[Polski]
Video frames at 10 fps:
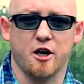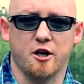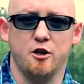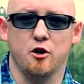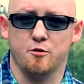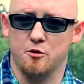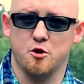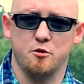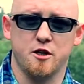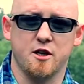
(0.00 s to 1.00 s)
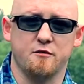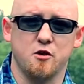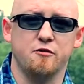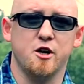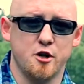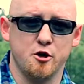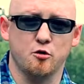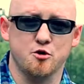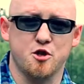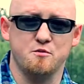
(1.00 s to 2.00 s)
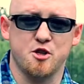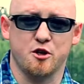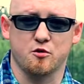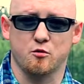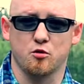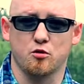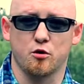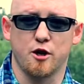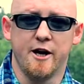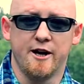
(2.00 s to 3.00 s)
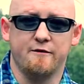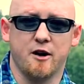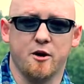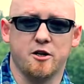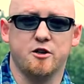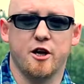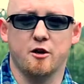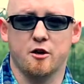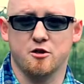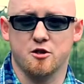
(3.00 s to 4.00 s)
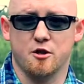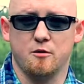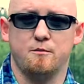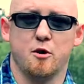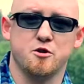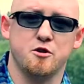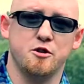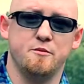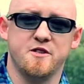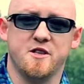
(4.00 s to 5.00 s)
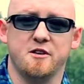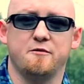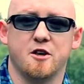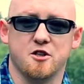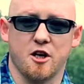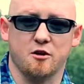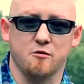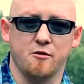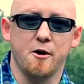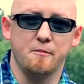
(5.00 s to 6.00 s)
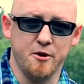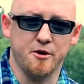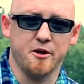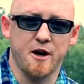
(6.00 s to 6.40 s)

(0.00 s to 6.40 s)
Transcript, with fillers: jaki odbył się niedawno w Jeleniogórskim Centrum Kultury w ramach tegoroczno polsko-niemieckich warsztatów Beat